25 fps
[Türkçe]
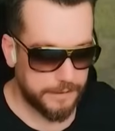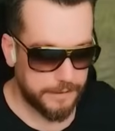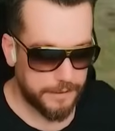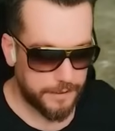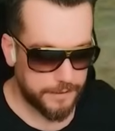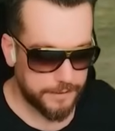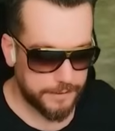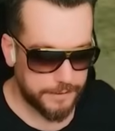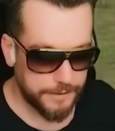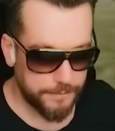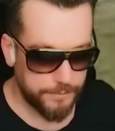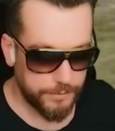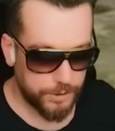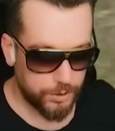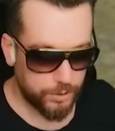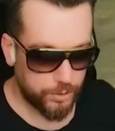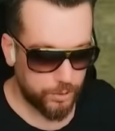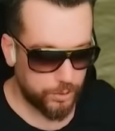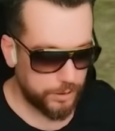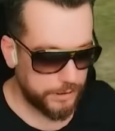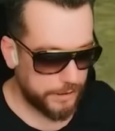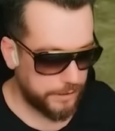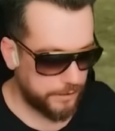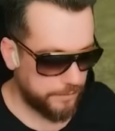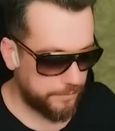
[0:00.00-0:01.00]
Taktiğimizi
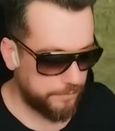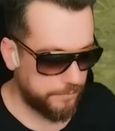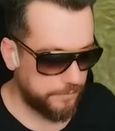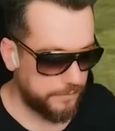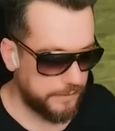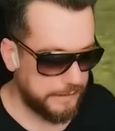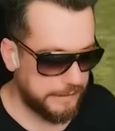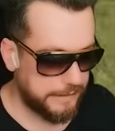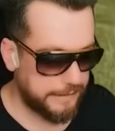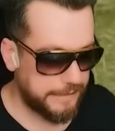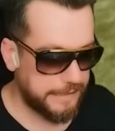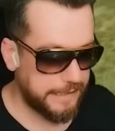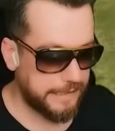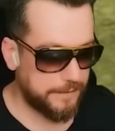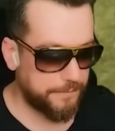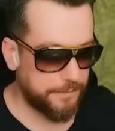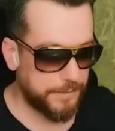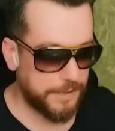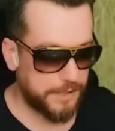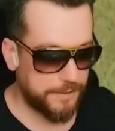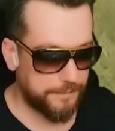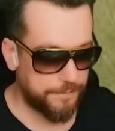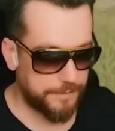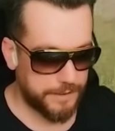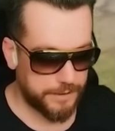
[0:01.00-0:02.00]
koruyalım. Riske
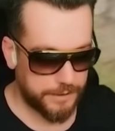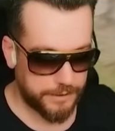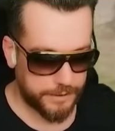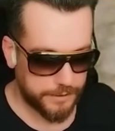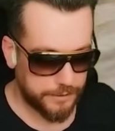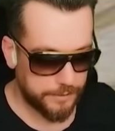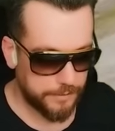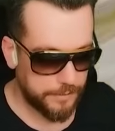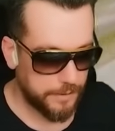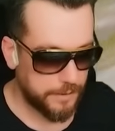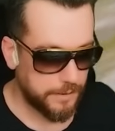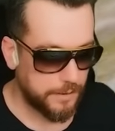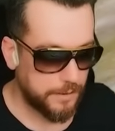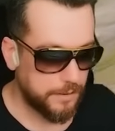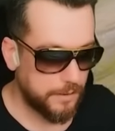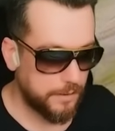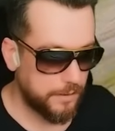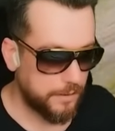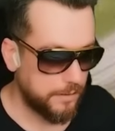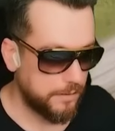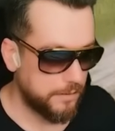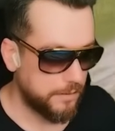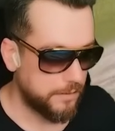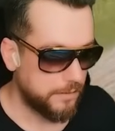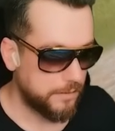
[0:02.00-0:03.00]
atmayalım maçı.
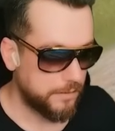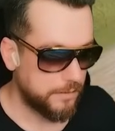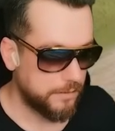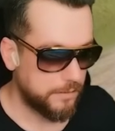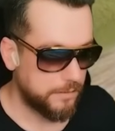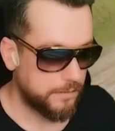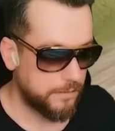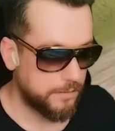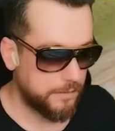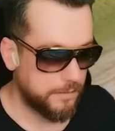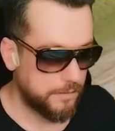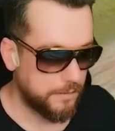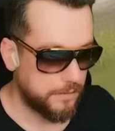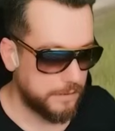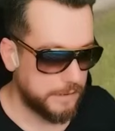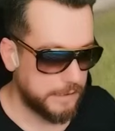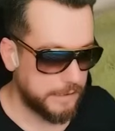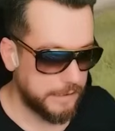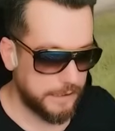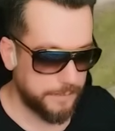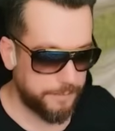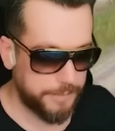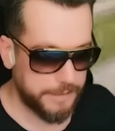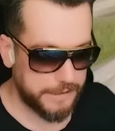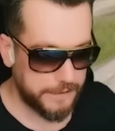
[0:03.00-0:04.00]

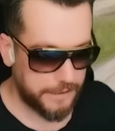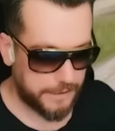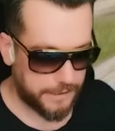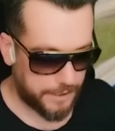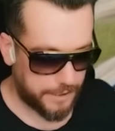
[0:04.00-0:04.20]
Ben epeydir